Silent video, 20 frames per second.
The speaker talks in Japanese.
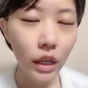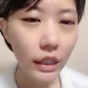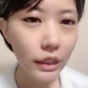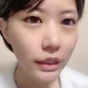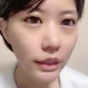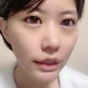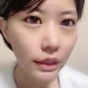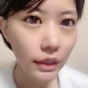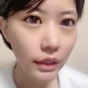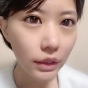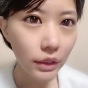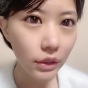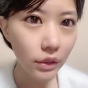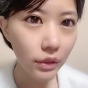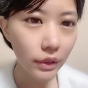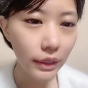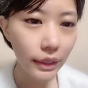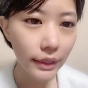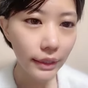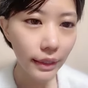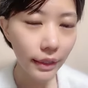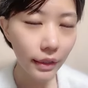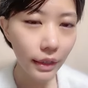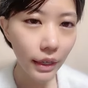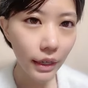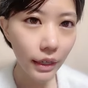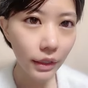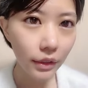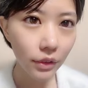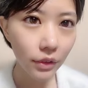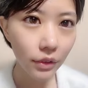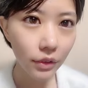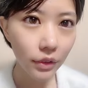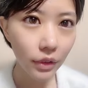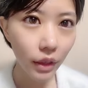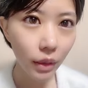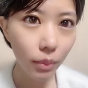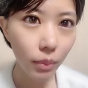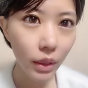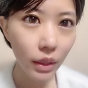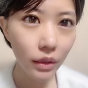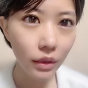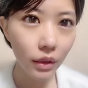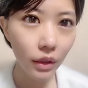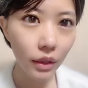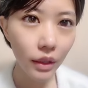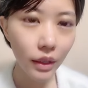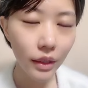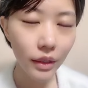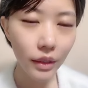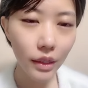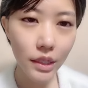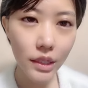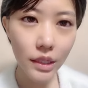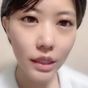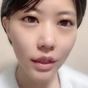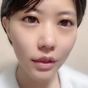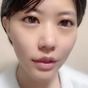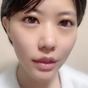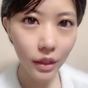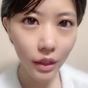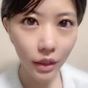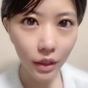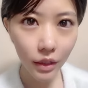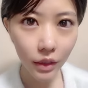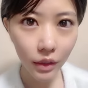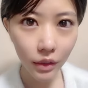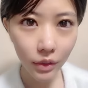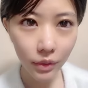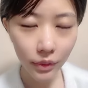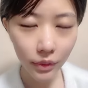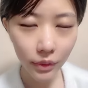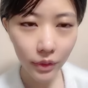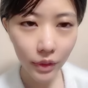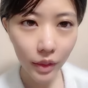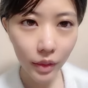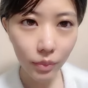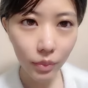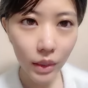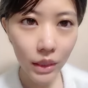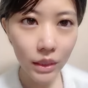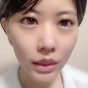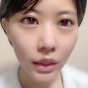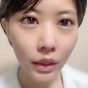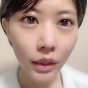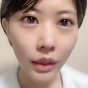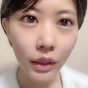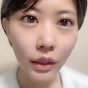8位ゆってぃさんありがとうございます7位サやジカルさんありがとうございます